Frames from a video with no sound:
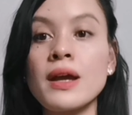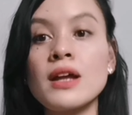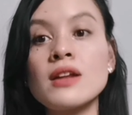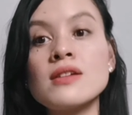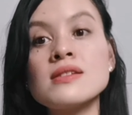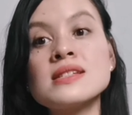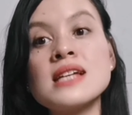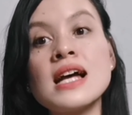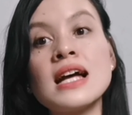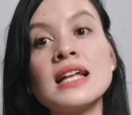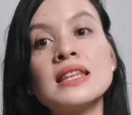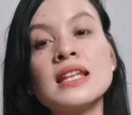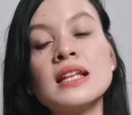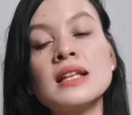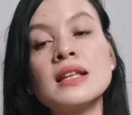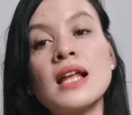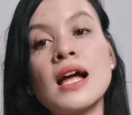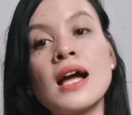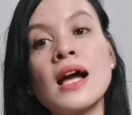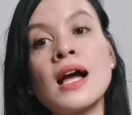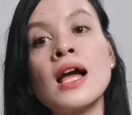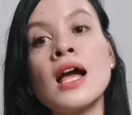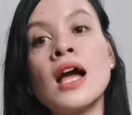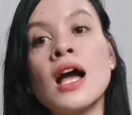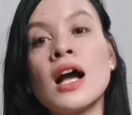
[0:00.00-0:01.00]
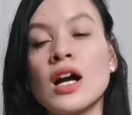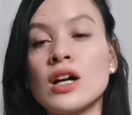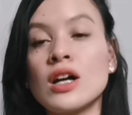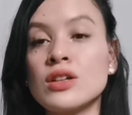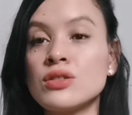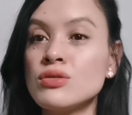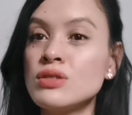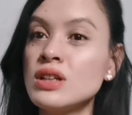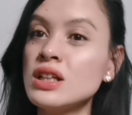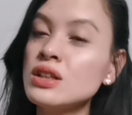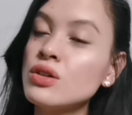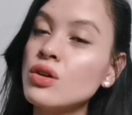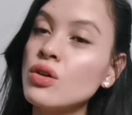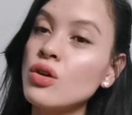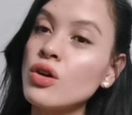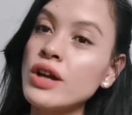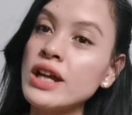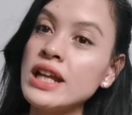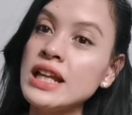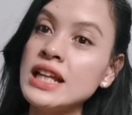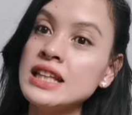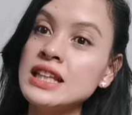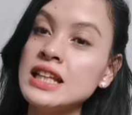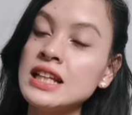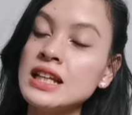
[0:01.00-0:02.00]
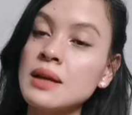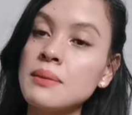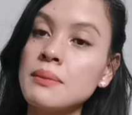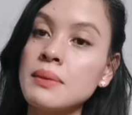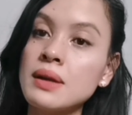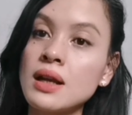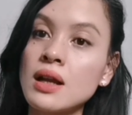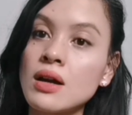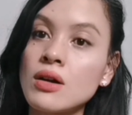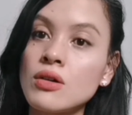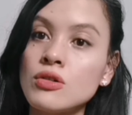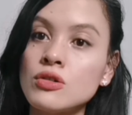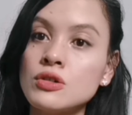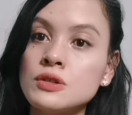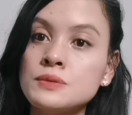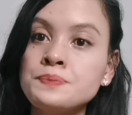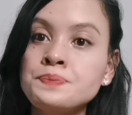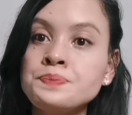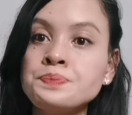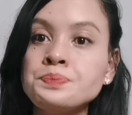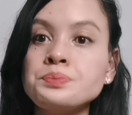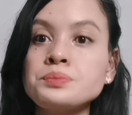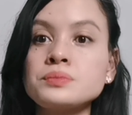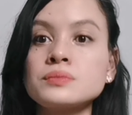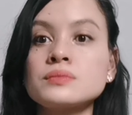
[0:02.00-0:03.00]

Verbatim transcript: Pero sa atin na, katulad ko, oily din naman ako.